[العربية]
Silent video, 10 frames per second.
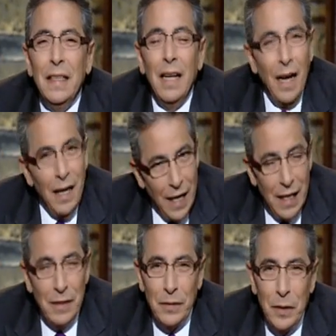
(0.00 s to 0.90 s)
انا
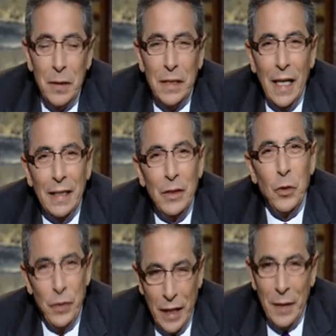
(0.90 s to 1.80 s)
عارف آه، بس
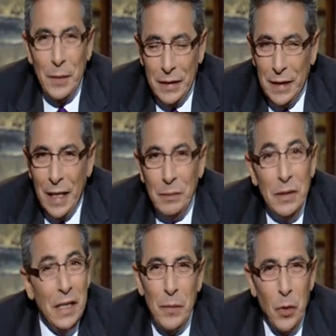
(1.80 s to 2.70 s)
هديكوا فكره بس عن
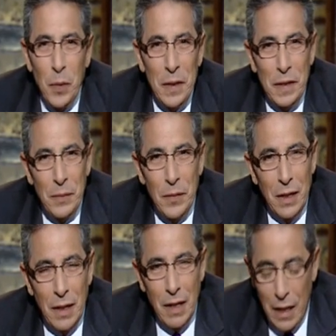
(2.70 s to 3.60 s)
مين ابو عبيده بن
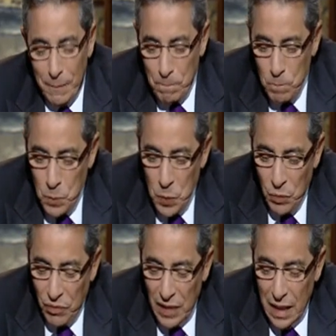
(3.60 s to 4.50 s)
الجراح
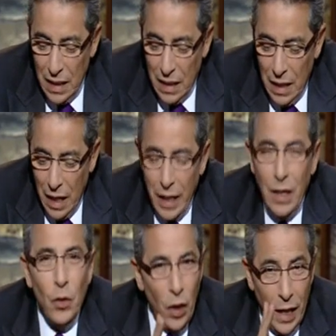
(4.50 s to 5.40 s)
هحكي
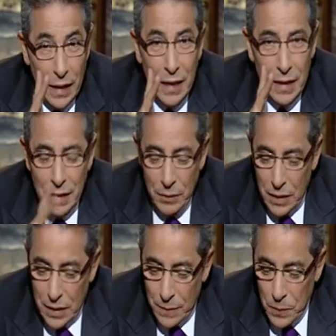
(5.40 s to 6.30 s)
لكم حكايتين اتنين
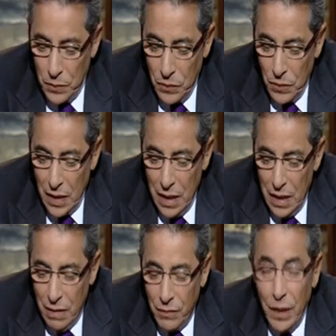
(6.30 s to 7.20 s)
بس
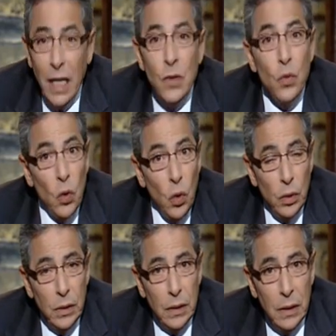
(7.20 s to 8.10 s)
في غزوه
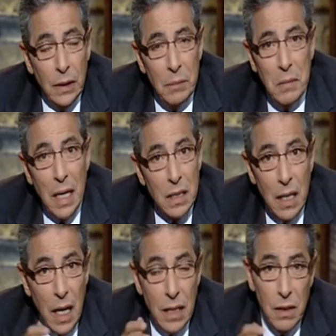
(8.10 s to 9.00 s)
احد لما حصل
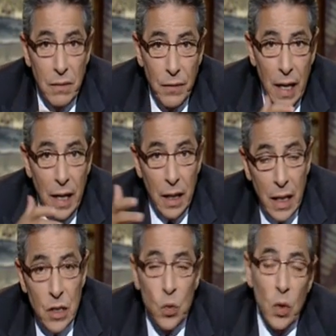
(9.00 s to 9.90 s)
اللي حصل في اخر
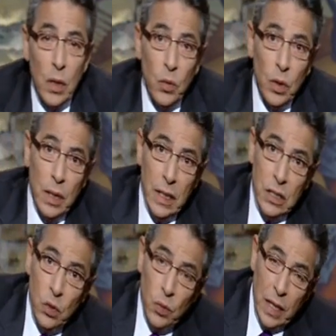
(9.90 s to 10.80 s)
الغزوه
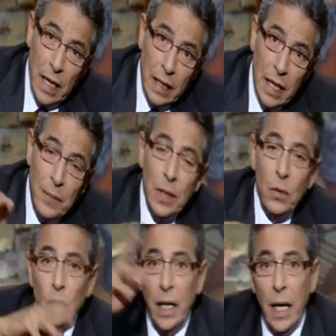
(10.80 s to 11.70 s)
ونزلوا من على الجبل
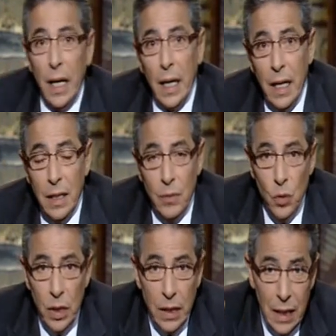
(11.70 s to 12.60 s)
ودخل خالد
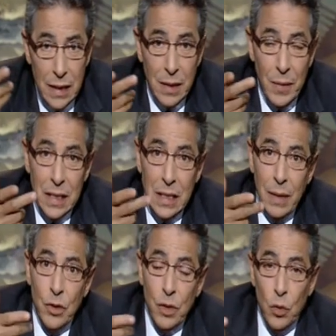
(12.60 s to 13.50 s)
وليد كان لسه ما
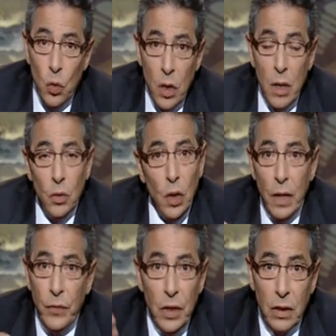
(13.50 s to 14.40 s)
اسلمش من ورا وانتوا
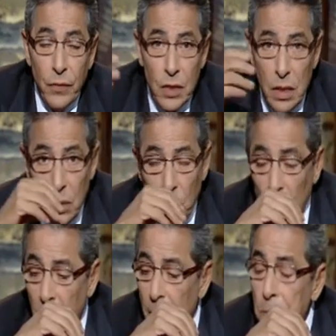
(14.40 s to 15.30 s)
عارفين التفاصيل دي
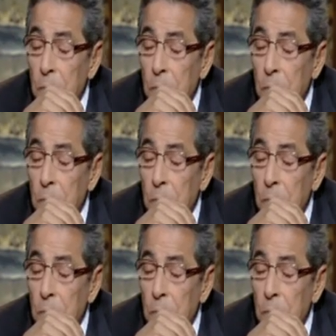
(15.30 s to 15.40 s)
كلها